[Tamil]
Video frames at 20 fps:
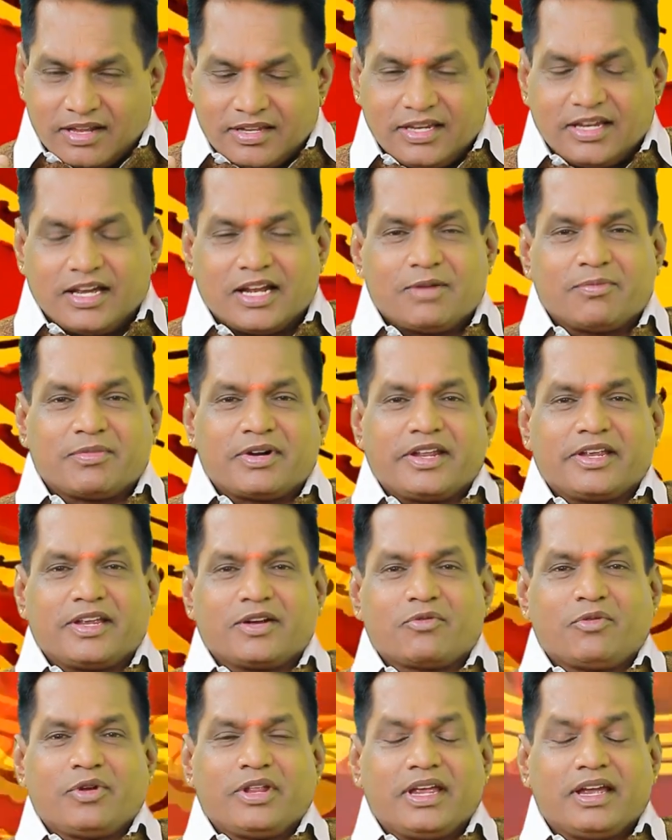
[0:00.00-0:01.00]
அதிகாரம்
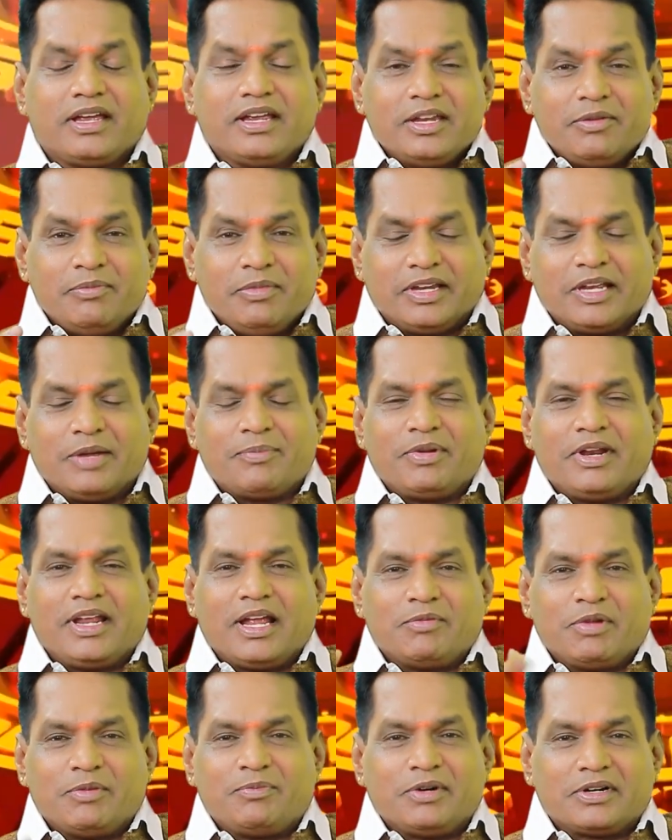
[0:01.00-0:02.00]
கிடைக்கக்கூடிய மிகப்பெரிய
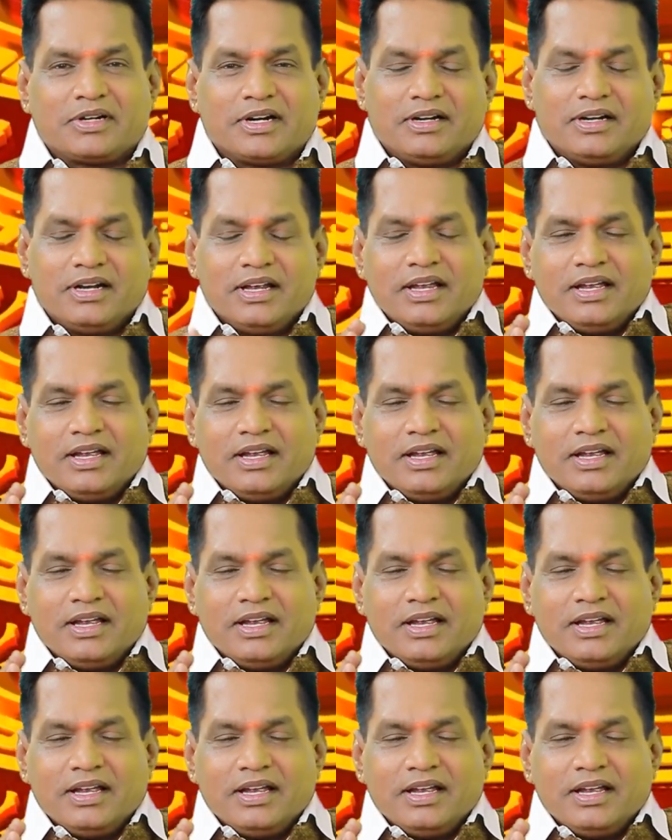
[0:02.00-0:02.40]
அமைப்புகள்